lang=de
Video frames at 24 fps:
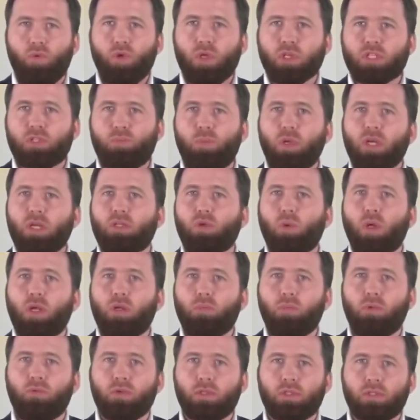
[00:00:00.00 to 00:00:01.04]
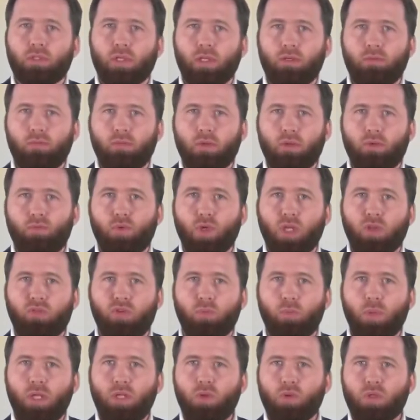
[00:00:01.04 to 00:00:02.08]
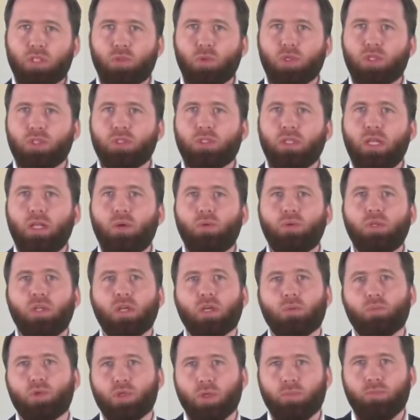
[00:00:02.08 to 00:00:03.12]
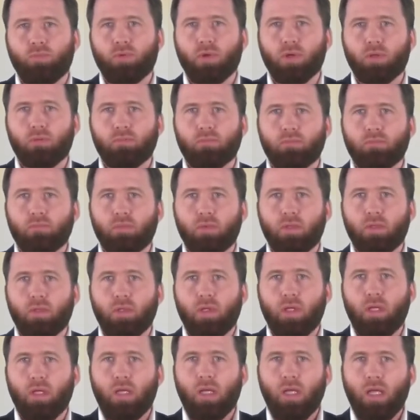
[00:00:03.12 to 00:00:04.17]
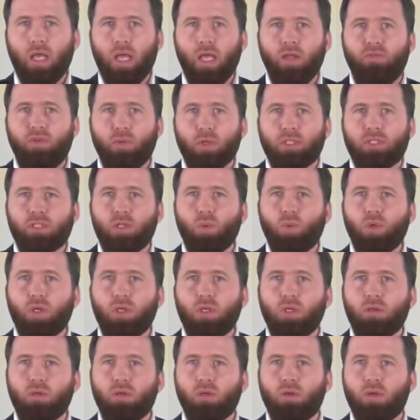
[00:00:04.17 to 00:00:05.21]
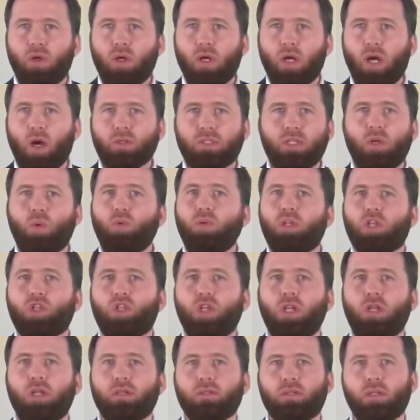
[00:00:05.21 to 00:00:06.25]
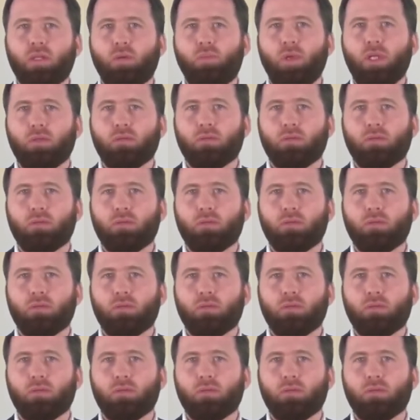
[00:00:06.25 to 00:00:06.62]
für das spirituelle Bewusstsein, für die Verbindung zwischen Seele und ihrem Schöpfer. Informationen aus den unterschiedlichsten